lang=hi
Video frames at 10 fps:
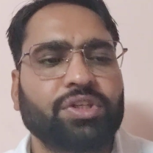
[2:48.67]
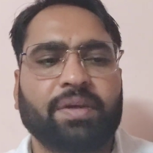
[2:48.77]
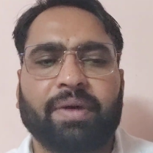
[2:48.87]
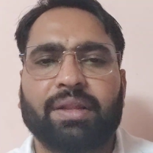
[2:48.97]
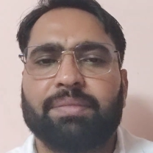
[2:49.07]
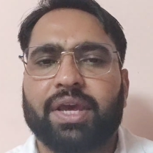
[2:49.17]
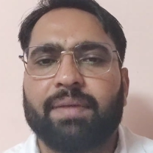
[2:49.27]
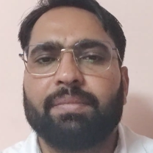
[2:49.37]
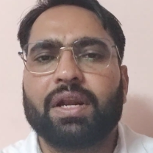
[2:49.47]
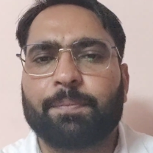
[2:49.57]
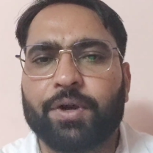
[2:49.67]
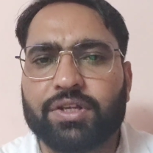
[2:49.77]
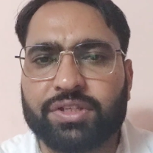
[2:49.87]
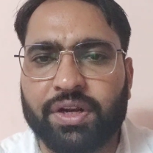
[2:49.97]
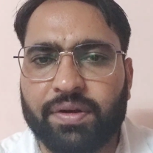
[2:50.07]
उसके बाद में है मिल्क
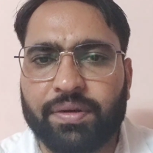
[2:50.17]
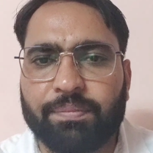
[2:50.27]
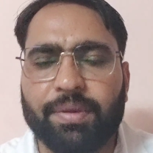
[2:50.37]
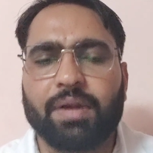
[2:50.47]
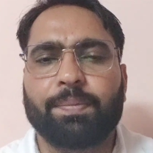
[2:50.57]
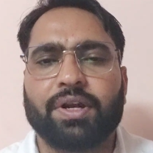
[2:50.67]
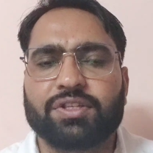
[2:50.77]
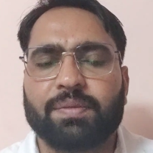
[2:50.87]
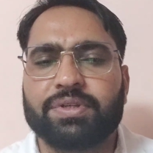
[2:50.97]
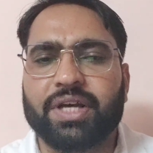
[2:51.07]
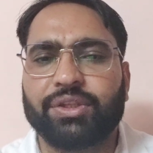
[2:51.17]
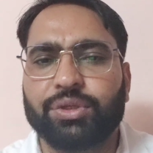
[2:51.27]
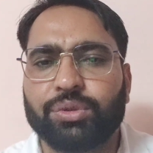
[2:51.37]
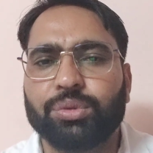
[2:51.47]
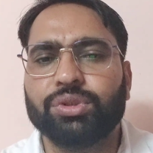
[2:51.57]
प्रोडक्शन मिल्क प्रोडक्शन में
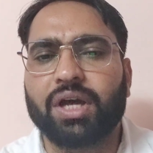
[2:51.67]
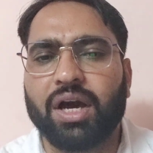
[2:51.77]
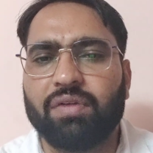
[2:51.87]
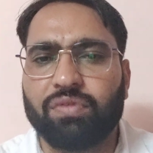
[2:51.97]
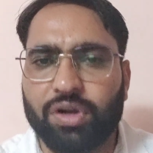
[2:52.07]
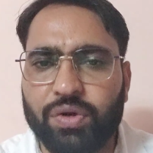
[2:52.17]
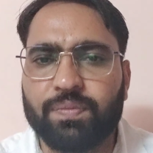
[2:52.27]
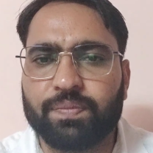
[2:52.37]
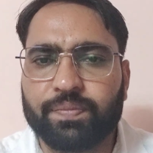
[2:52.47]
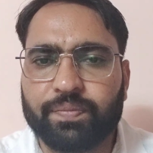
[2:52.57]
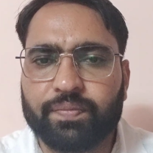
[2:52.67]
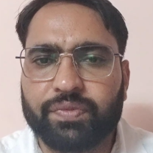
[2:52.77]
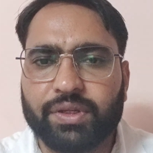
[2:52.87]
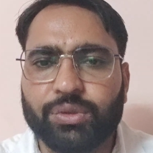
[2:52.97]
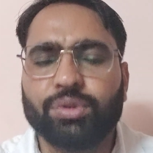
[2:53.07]
साथियों दूध का वॉल्यूम
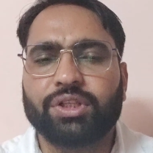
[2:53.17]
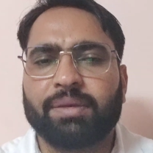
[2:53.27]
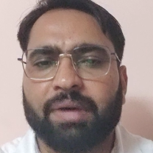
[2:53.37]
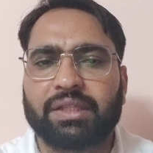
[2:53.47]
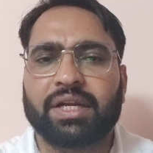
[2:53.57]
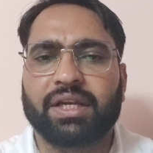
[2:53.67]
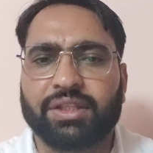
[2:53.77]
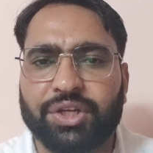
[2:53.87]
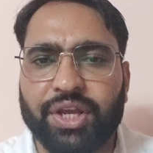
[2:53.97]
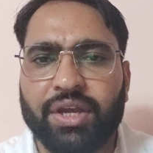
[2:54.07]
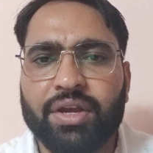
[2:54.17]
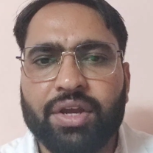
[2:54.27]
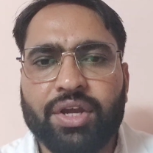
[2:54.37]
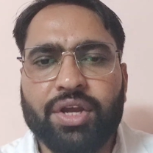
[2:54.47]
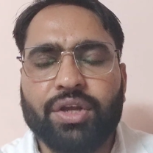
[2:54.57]
दूध की मात्रा कितनी है
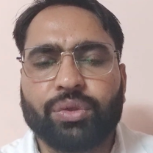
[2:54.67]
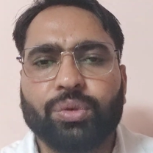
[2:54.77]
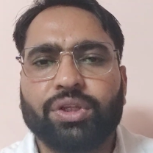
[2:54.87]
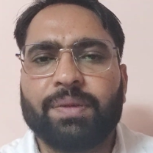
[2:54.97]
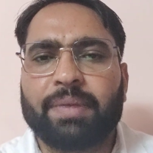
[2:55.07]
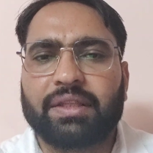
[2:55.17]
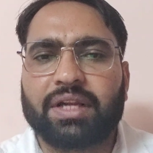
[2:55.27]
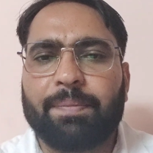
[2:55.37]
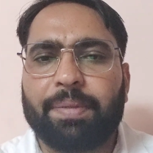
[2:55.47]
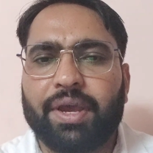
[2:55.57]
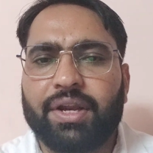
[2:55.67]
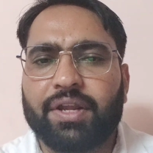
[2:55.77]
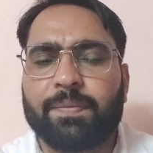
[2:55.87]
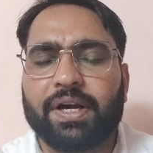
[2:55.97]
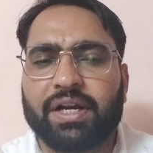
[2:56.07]
दूध की मात्रा पे
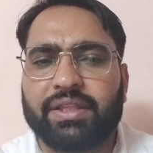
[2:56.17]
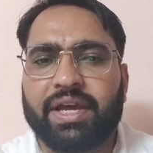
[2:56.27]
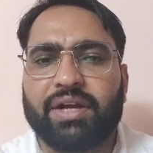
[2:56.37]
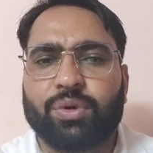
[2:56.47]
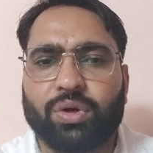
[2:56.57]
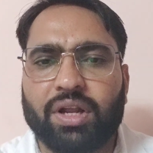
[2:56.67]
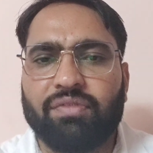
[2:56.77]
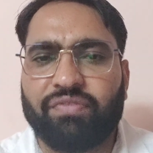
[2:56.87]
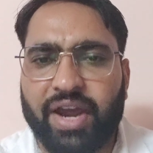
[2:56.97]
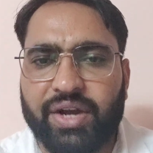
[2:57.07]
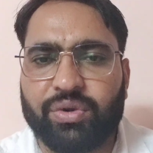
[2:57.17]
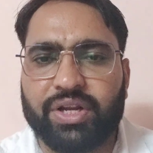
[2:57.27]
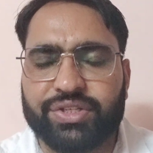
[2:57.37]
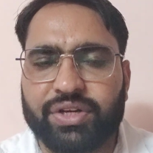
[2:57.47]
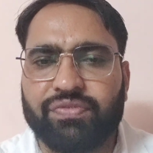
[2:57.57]
निर्भर करता है टोटल फैट
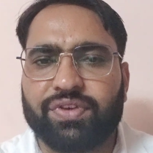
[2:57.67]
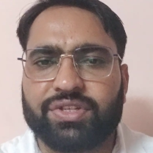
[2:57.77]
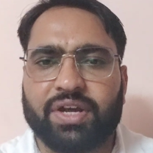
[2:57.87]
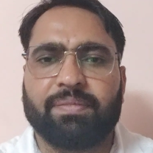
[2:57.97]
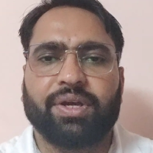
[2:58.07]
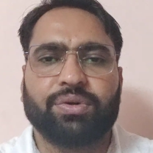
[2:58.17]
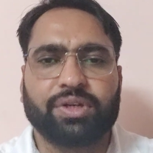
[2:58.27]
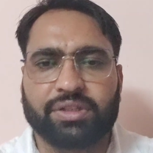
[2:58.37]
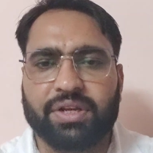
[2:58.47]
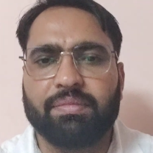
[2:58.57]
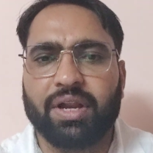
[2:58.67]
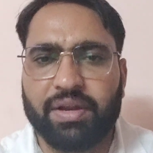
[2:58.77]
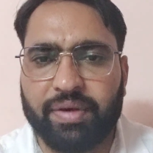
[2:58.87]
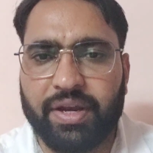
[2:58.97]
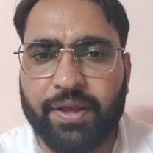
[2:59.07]
और एस किसान भाई को कितनी
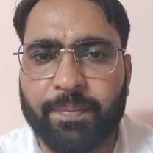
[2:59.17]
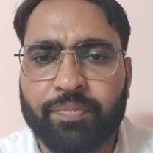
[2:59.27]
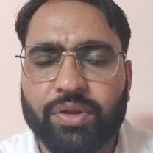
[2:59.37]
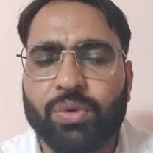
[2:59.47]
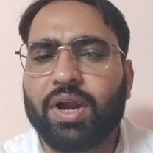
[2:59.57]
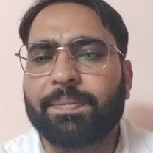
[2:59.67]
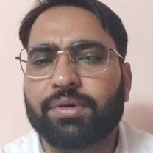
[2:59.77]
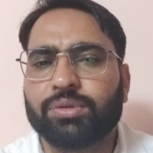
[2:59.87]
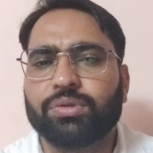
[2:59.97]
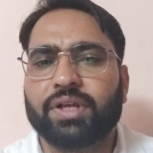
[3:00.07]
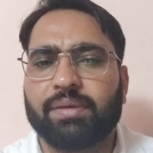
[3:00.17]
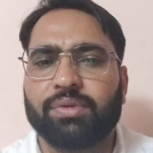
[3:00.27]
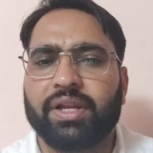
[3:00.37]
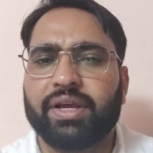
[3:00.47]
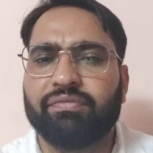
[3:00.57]
मिलने वाली है और आपको दूध का
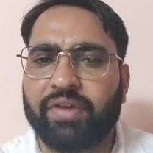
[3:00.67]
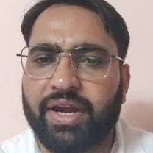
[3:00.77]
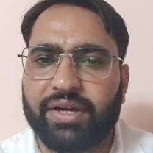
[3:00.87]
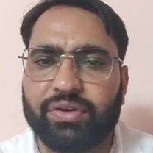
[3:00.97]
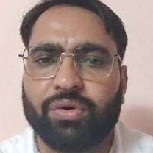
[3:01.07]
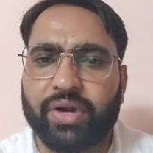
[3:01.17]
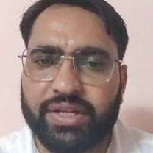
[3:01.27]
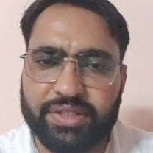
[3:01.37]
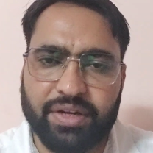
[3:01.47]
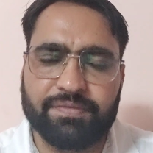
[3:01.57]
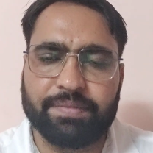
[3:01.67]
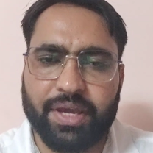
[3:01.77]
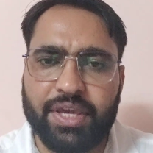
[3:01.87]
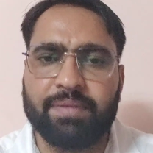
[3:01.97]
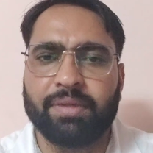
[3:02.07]
मूल्य फैट और एस
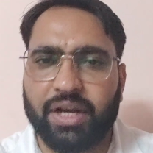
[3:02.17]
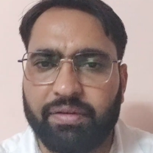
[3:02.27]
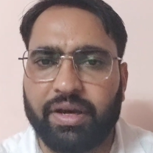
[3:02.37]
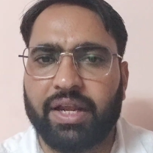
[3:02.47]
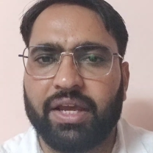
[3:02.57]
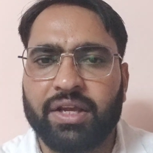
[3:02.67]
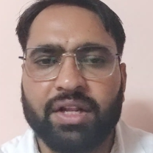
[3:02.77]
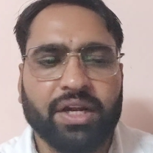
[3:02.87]
पे ही मिलने वाला है